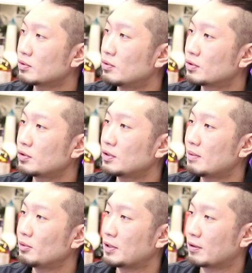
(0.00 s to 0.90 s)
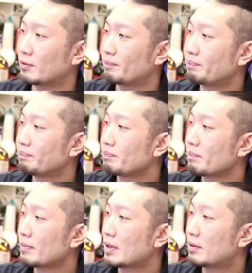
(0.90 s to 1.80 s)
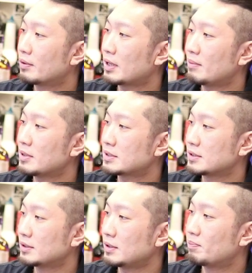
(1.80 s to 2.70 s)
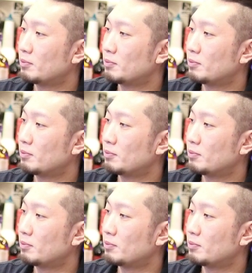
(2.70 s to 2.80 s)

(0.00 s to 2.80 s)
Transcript: と高級なモデル、これがまずいっ